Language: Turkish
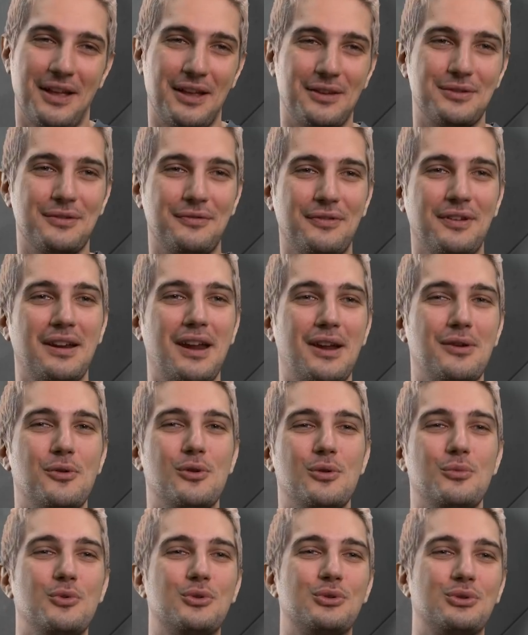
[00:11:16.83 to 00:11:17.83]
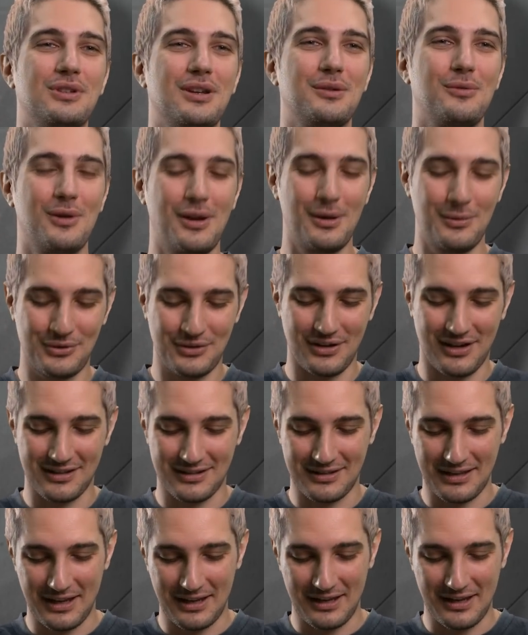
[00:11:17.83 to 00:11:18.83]
Enzo Ferrari'nin ölümü üstüne böyle bir
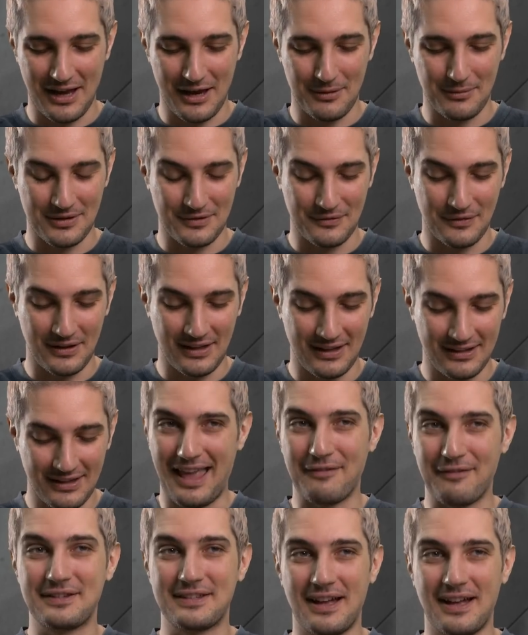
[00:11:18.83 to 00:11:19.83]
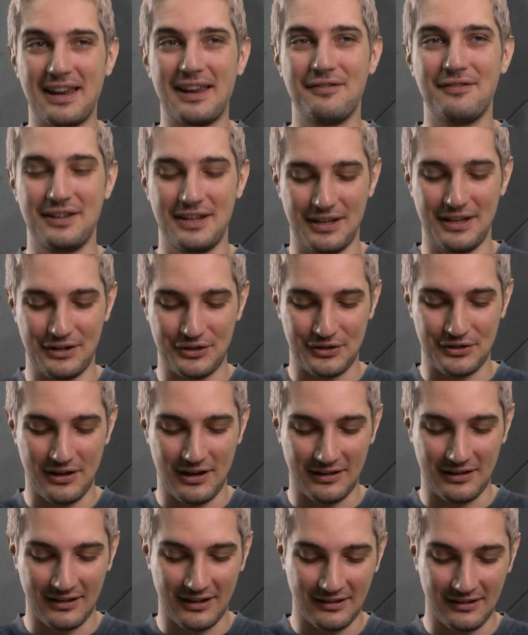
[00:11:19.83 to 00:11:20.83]
şans denk gelmesi falan. Efsanevi
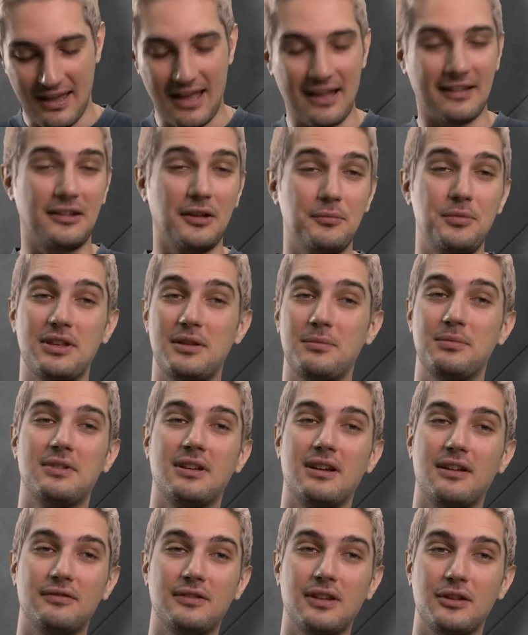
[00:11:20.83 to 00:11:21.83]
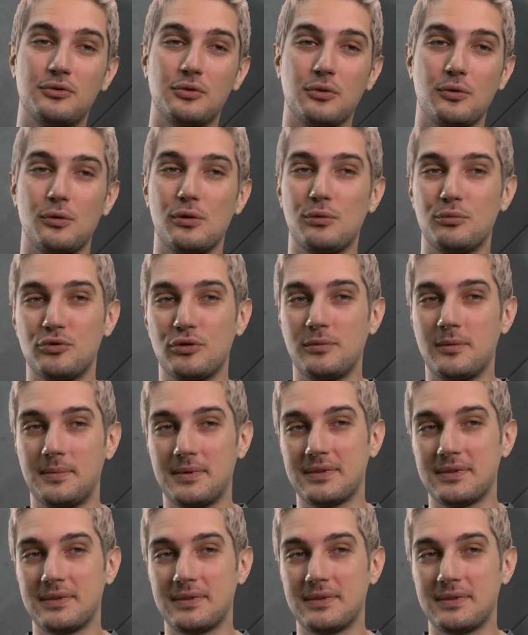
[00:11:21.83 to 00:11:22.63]
yarışlardan. Yani tabii ki bir taraftan çok ölümcül bir